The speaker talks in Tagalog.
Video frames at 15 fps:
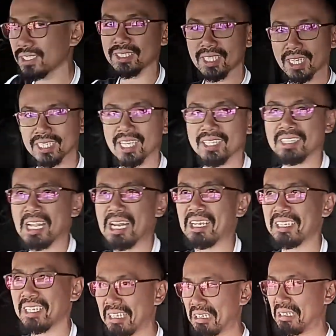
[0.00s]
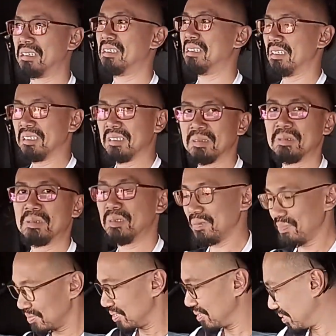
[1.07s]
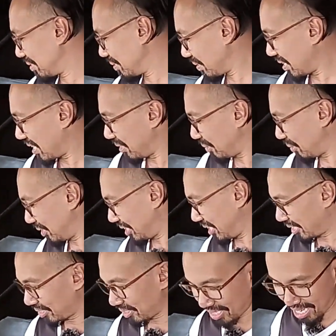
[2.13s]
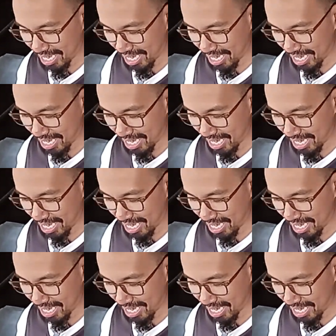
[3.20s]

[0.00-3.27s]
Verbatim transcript: sasakyan talaga eh. Oh, yung ano ko dito eh.